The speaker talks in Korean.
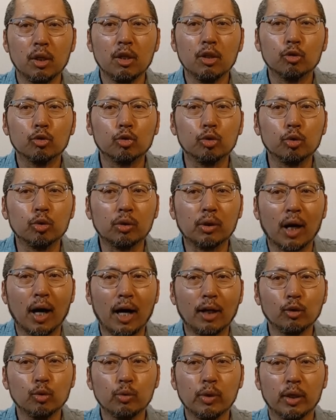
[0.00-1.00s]
구타한
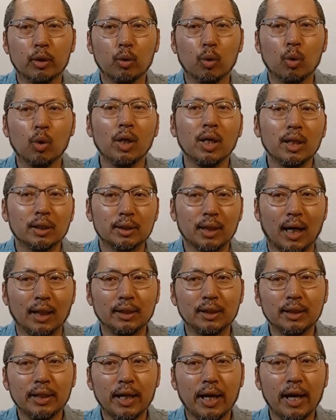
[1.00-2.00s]
후에도
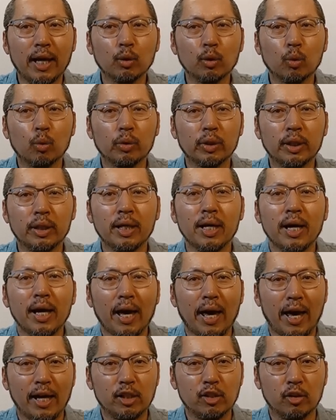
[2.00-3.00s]
자신의 행동이
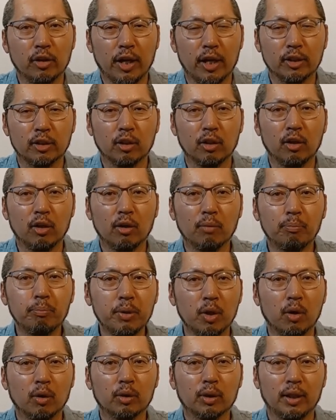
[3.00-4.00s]
애정에서
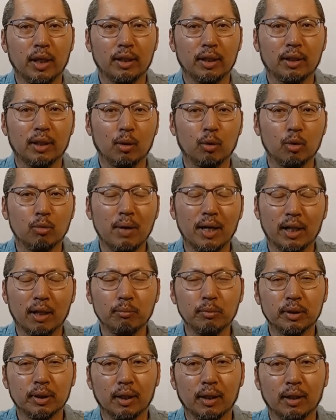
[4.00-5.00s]
비롯됐다고
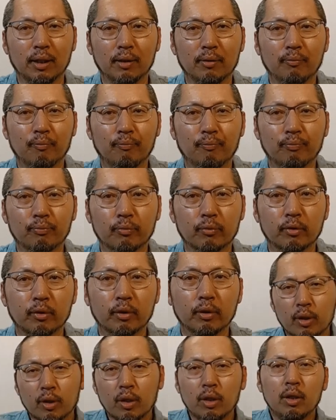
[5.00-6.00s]
말합니다.
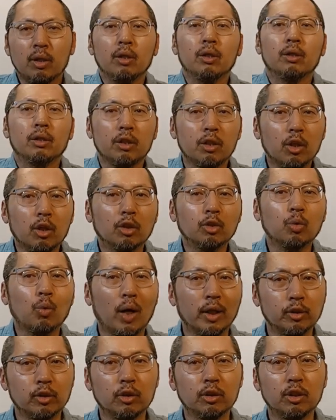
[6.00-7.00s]
이런
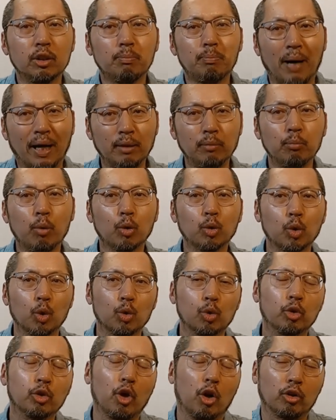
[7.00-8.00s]
과정을
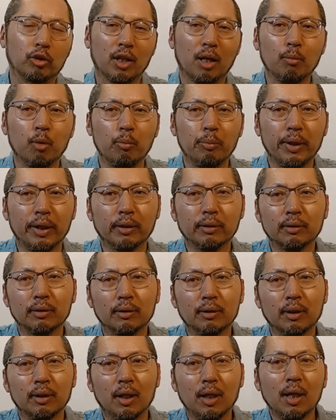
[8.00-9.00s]
반복적으로 겪다 보면
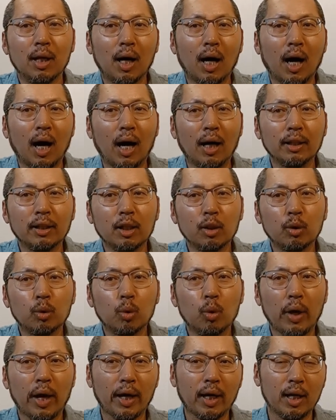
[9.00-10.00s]
아내도
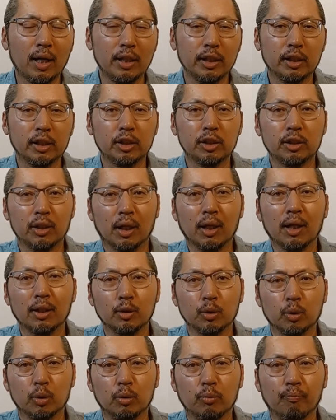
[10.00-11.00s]
헷갈리기
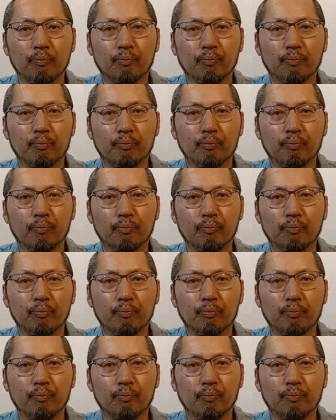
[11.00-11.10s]
시작하죠.